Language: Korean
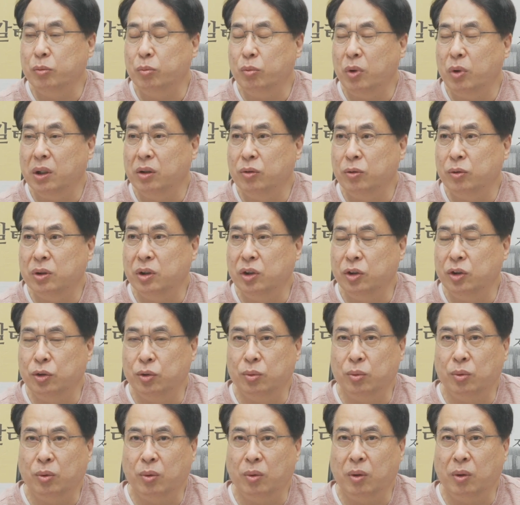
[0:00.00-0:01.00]
지금 환율
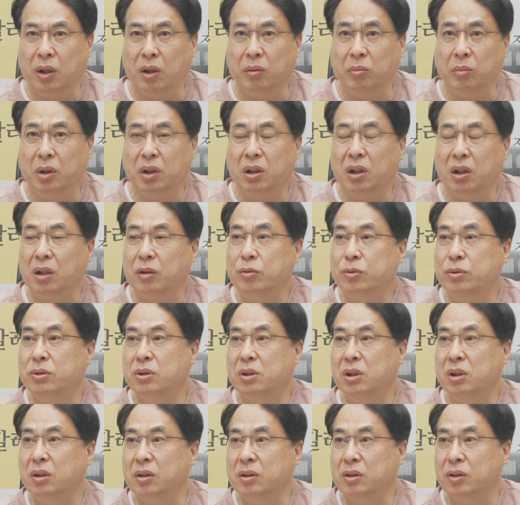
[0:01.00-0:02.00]
기준으로 하면
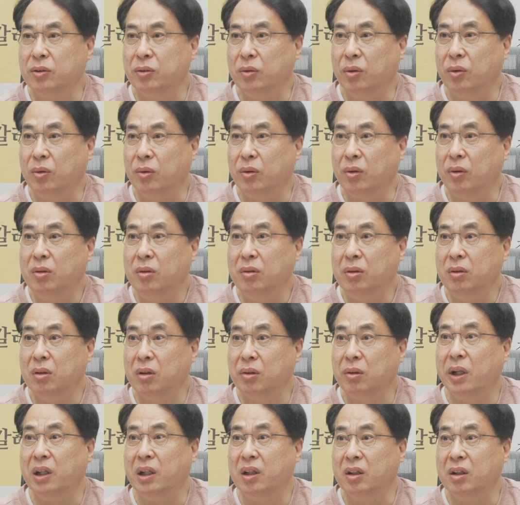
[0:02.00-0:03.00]
한 구천억 정도
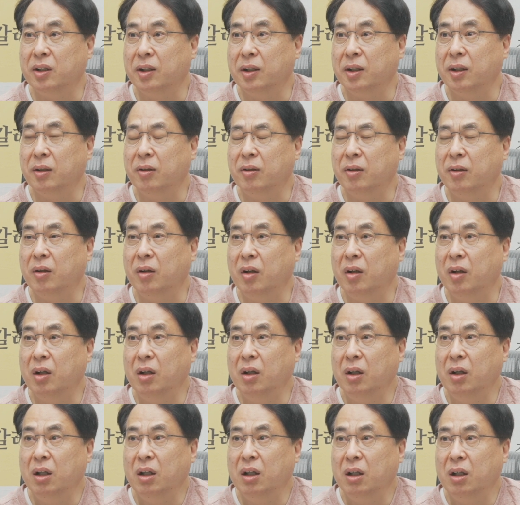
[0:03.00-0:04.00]
되는 거예요.
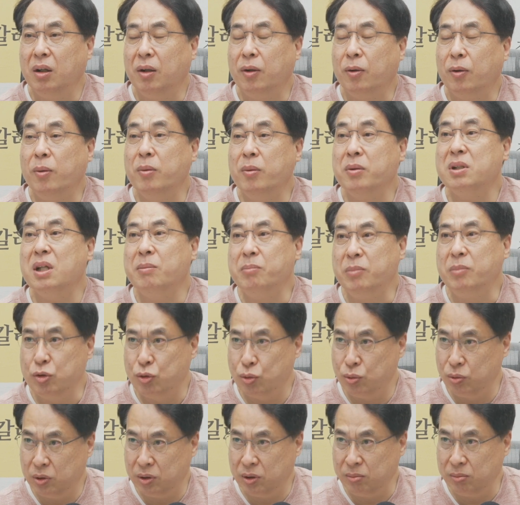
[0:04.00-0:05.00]
음. 공사
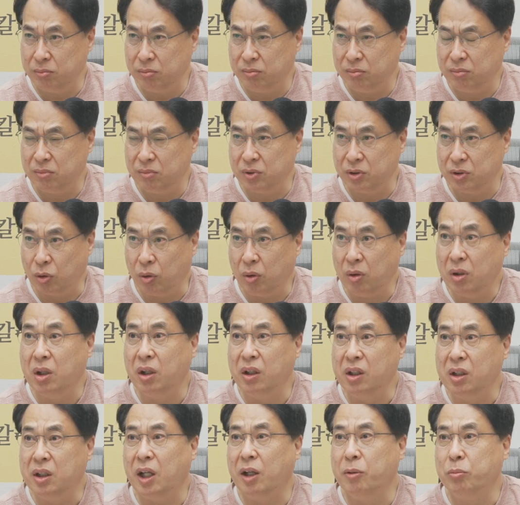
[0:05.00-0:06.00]

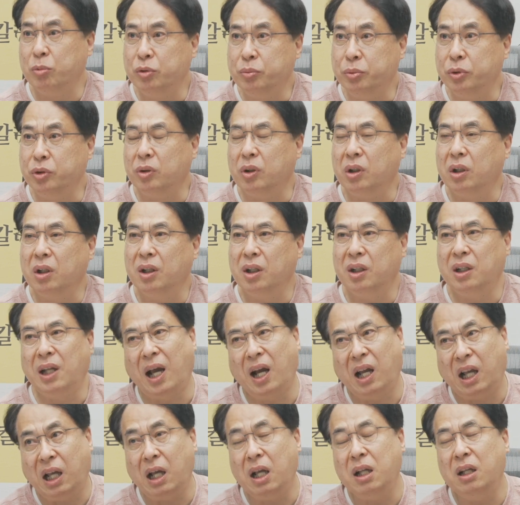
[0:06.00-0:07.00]
미수금으로 거의 대부분
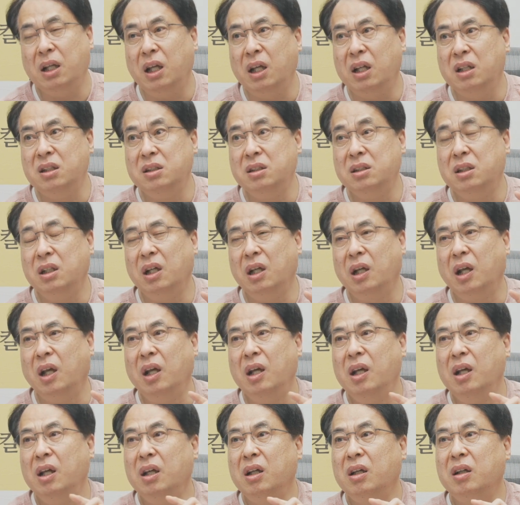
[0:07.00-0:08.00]
약간의
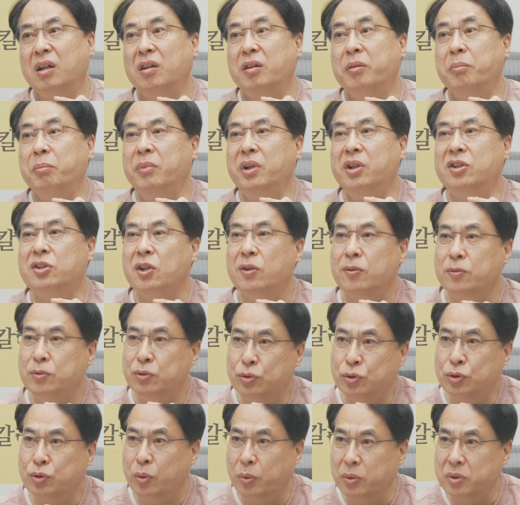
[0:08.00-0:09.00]
이제 그
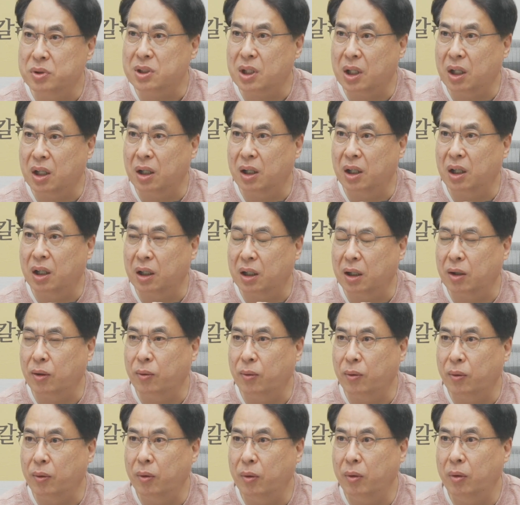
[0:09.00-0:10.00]
미청구
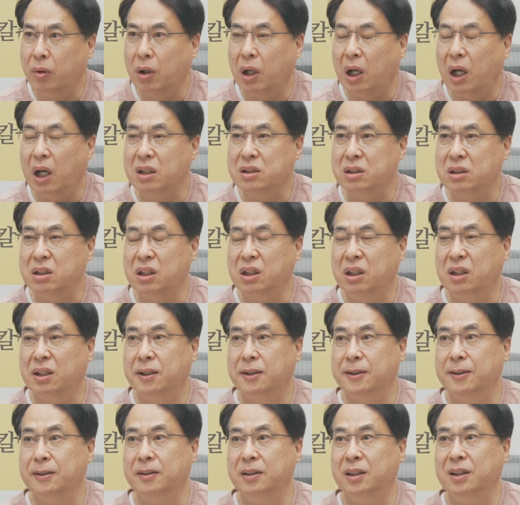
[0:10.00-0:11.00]
공사라고 예.
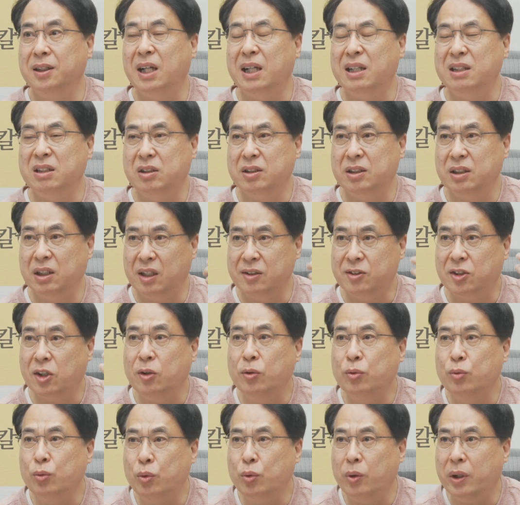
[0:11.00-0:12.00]
아직 그 이라크에
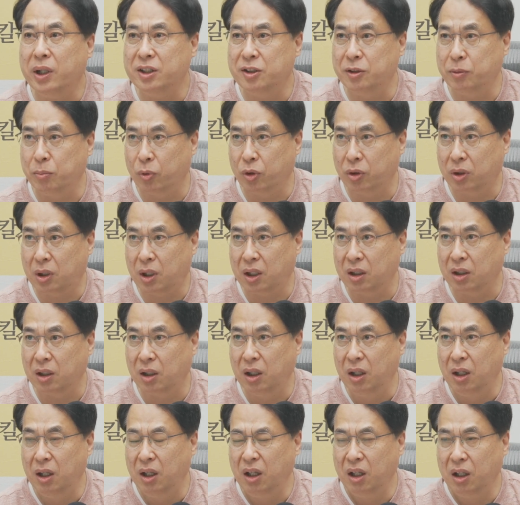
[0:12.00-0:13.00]
청구하지 못한
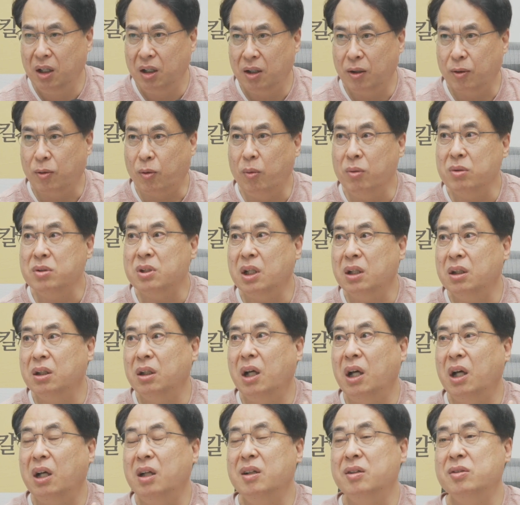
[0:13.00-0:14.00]
음.
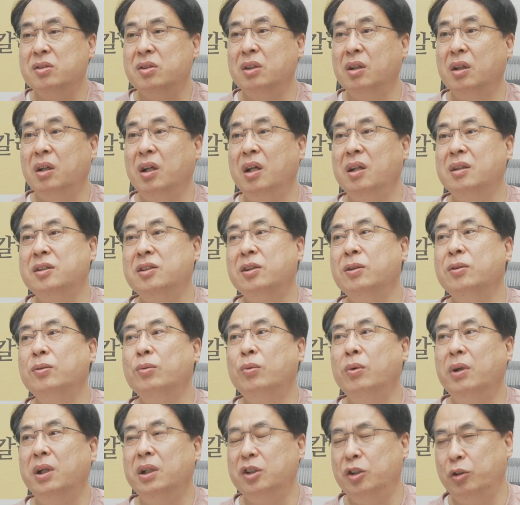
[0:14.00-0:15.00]
공사는 하였으나
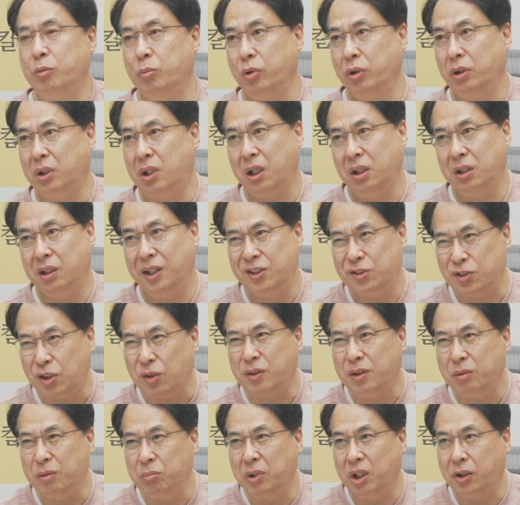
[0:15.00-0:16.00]
청구하지 못한 게
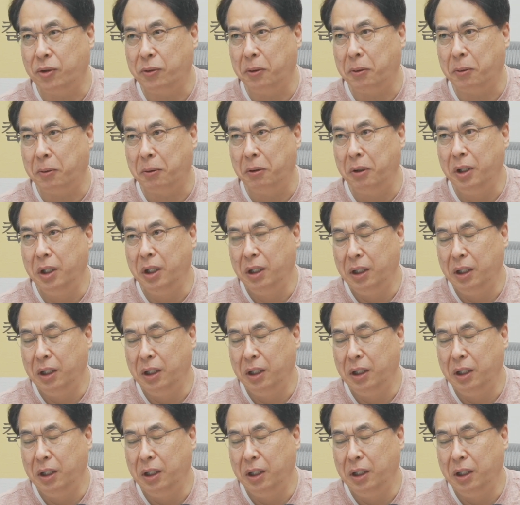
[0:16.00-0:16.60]
조금 있고